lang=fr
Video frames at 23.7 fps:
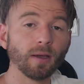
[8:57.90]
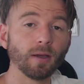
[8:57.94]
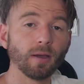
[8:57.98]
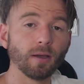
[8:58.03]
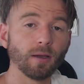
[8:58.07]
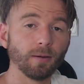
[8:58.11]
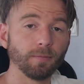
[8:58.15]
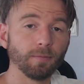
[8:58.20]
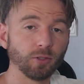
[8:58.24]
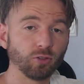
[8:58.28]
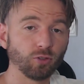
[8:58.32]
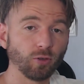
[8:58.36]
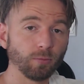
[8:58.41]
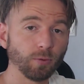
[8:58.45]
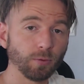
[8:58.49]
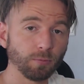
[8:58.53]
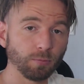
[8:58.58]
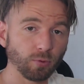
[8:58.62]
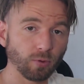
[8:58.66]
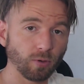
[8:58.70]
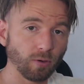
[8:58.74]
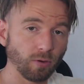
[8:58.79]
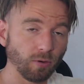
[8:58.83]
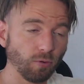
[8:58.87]
Bichobu
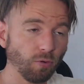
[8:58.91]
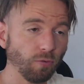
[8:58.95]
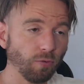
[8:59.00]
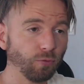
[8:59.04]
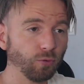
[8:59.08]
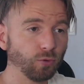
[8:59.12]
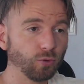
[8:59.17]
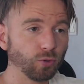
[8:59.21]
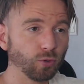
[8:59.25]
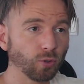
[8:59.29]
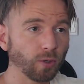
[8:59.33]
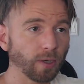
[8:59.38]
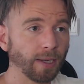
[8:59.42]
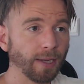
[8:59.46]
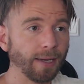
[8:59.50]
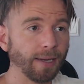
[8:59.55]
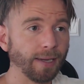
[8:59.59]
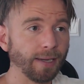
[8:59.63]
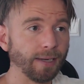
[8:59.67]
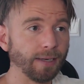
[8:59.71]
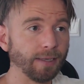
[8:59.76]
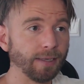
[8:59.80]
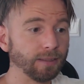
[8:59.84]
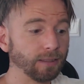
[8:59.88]
pour le futur.
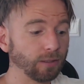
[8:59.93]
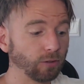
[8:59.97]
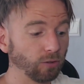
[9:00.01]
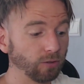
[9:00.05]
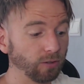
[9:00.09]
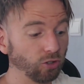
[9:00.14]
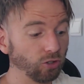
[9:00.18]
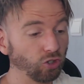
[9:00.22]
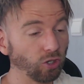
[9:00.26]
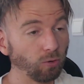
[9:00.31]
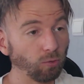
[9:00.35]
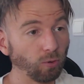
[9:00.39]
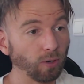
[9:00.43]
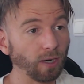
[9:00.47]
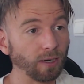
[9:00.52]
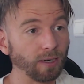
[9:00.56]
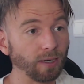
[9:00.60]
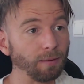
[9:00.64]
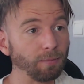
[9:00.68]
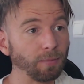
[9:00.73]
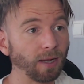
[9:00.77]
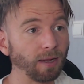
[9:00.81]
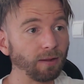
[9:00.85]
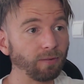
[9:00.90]
Et il dit que déjà, voilà, il
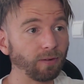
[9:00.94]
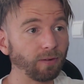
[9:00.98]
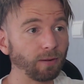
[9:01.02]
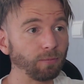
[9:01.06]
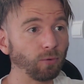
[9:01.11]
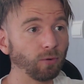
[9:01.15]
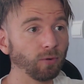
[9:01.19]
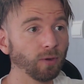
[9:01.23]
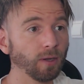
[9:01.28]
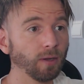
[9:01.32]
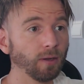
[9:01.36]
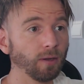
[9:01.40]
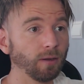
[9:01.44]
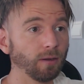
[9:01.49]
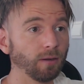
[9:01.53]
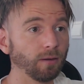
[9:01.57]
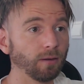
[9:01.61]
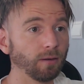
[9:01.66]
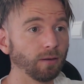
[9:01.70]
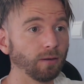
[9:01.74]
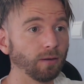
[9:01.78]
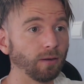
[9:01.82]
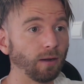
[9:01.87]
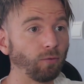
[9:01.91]
aimerait vraiment
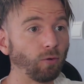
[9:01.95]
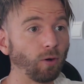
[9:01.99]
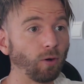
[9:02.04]
avoir